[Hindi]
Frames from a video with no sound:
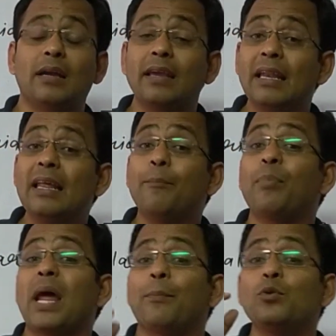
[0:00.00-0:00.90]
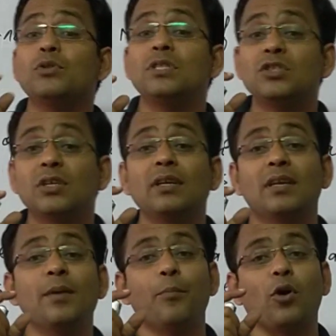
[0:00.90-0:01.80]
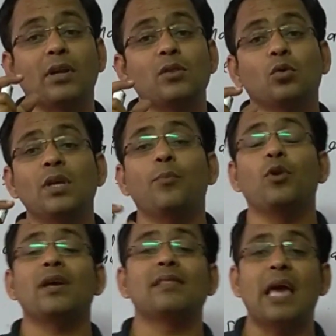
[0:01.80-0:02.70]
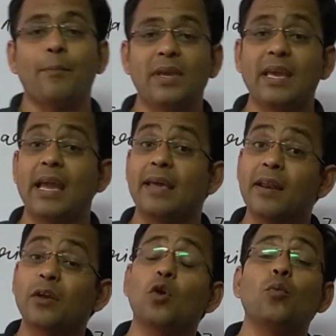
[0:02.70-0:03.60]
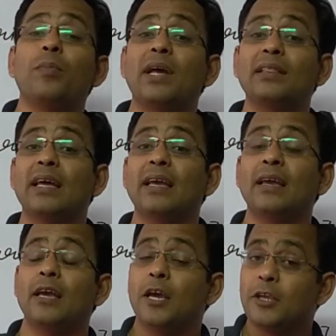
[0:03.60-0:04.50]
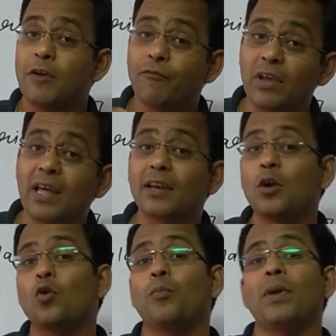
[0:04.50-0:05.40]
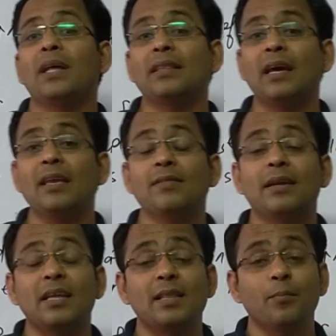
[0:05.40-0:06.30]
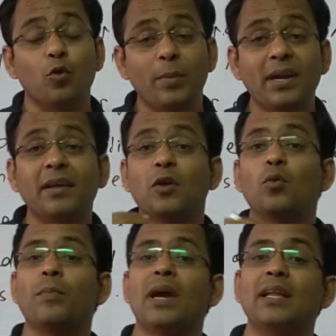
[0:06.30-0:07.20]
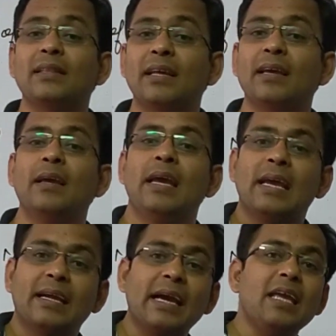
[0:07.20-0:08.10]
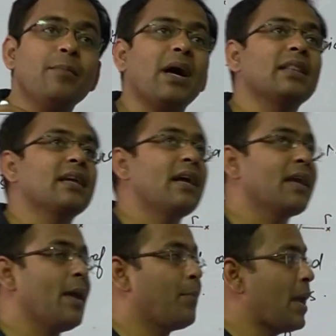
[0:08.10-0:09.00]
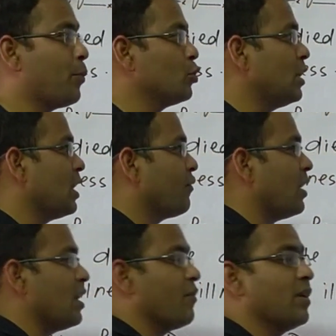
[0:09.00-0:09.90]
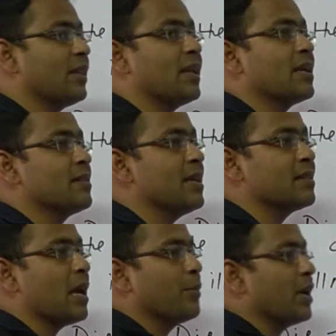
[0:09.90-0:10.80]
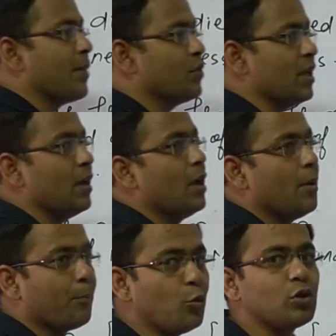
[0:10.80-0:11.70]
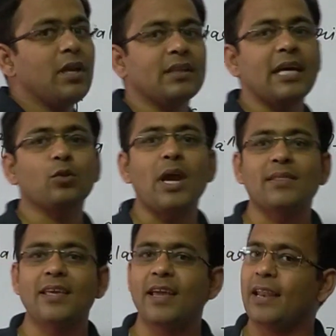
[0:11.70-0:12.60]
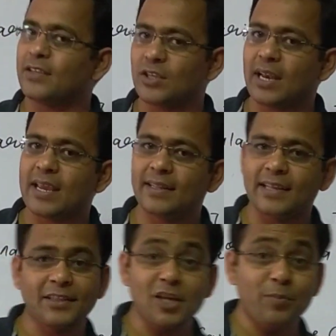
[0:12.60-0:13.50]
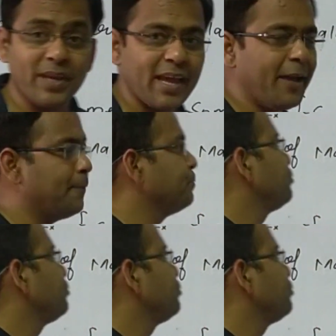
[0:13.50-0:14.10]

अकेले प्रेपोजिशन की इंपॉर्टेंस होती है पूरे एग्जाम में ये एरर के रूप में आता है ये फिलर के रूप में आता है ये सेंटेंस इंप्रूवमेंट के रूप में आ जाता है कई बार देखा गया प्रेपोजिशन डिफरेंट डिफरेंट तरीके से एग्जामिनर आपसे पूछ लेता है तो ऐसे ये लेक्चर आइए देखते हैं इसमें क्या है